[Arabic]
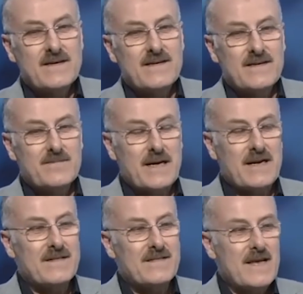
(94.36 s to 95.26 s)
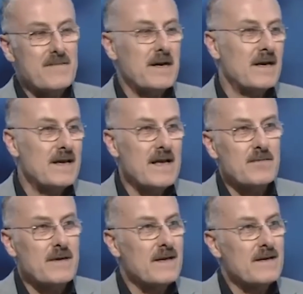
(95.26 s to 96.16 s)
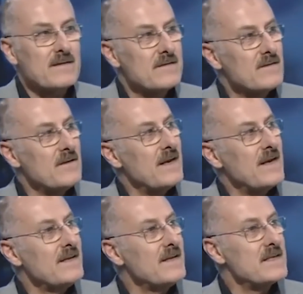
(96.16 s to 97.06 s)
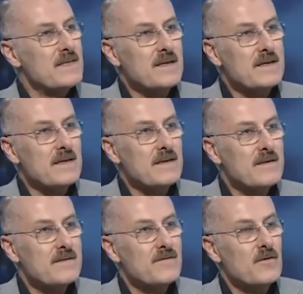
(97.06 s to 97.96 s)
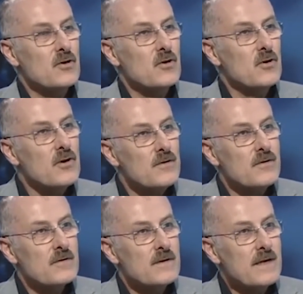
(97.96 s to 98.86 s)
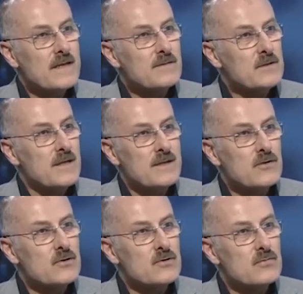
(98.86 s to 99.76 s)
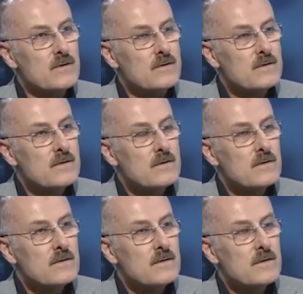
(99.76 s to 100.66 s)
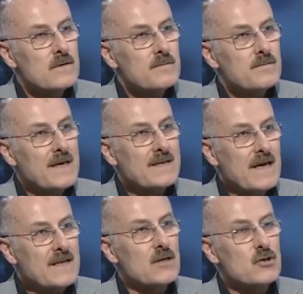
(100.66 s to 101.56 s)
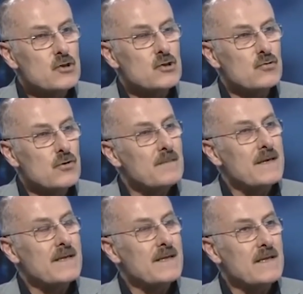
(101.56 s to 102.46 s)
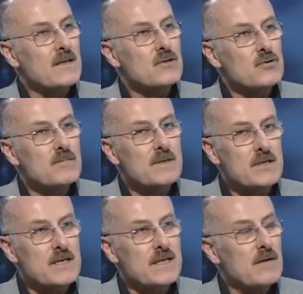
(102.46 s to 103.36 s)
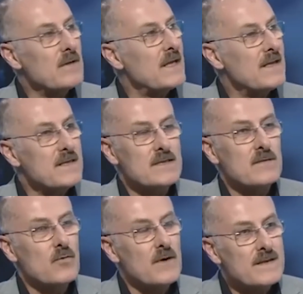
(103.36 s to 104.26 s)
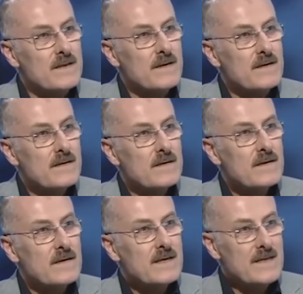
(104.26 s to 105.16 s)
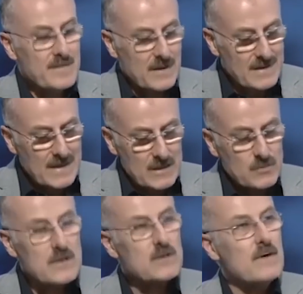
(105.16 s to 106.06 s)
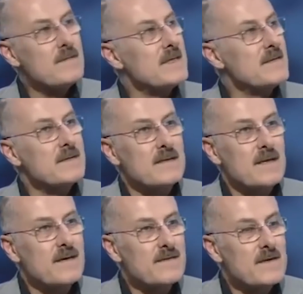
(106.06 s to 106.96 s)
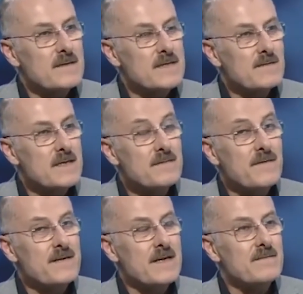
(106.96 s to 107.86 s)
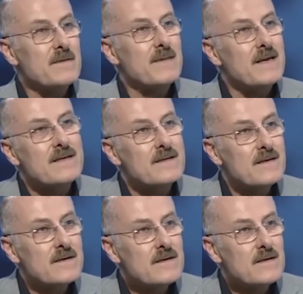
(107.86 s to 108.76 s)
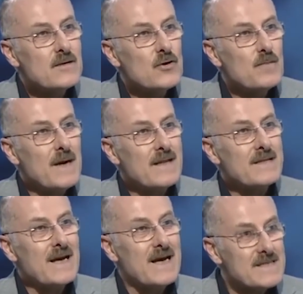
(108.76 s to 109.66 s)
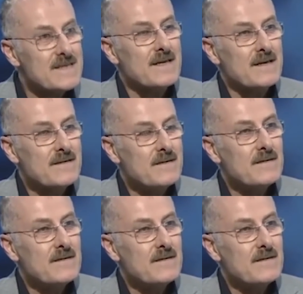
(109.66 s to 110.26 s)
آه، مرحلتين مرحله هيك مرحله هيك كل هذه اذا بدك فولكلور هيدا مش تعديل دستور تعدل الدستور نتعدل الدستور باتجاه دوله الحداثة المواطنه يعني نطلع شوي شوي من حسابتنا الطائفيه المذهبيه ما فينا نبني بلد وبعدنا اسرى